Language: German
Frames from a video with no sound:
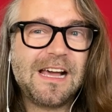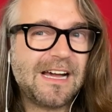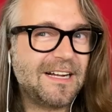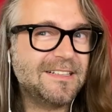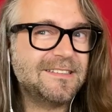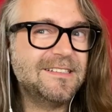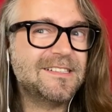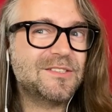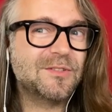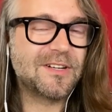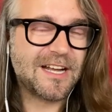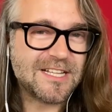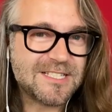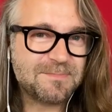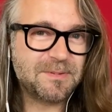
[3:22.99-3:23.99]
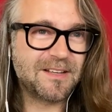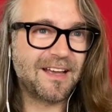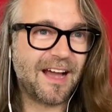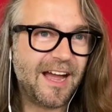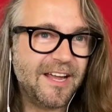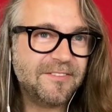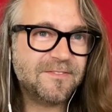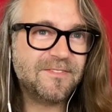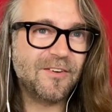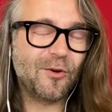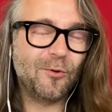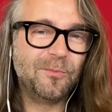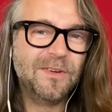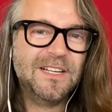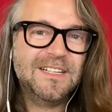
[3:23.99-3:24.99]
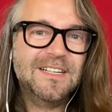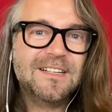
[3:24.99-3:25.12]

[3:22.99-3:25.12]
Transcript: Harald nicht so ganz begreift, warum